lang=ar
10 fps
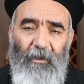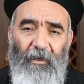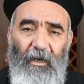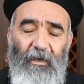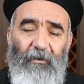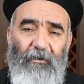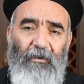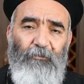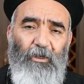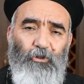الحاجه
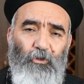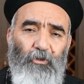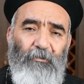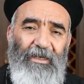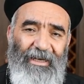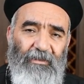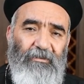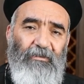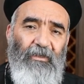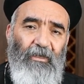الرابعه الشعور بالياس